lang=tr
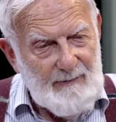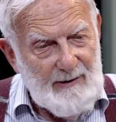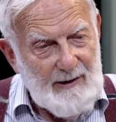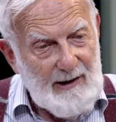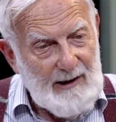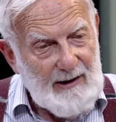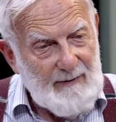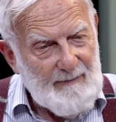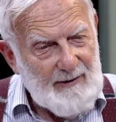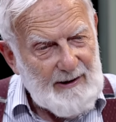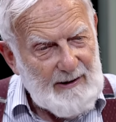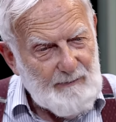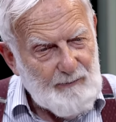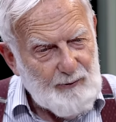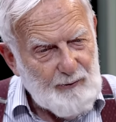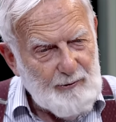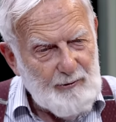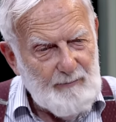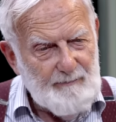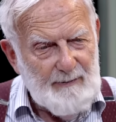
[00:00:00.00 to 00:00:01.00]
beraber
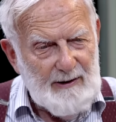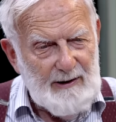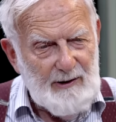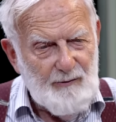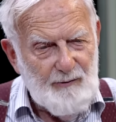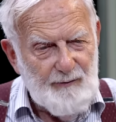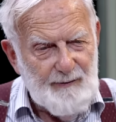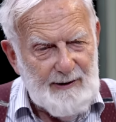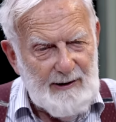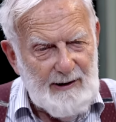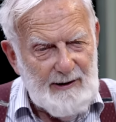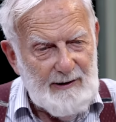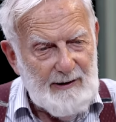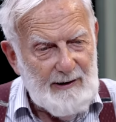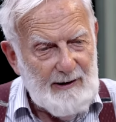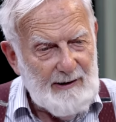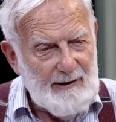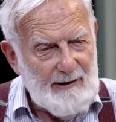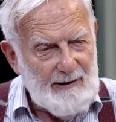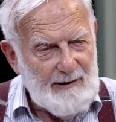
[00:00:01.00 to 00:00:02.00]
bulunmak, onların
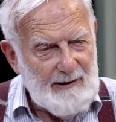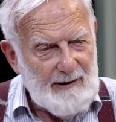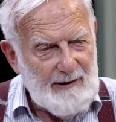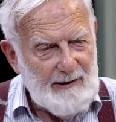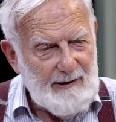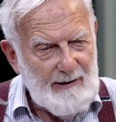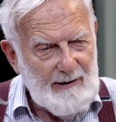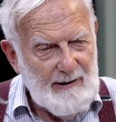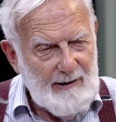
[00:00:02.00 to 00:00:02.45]
haline,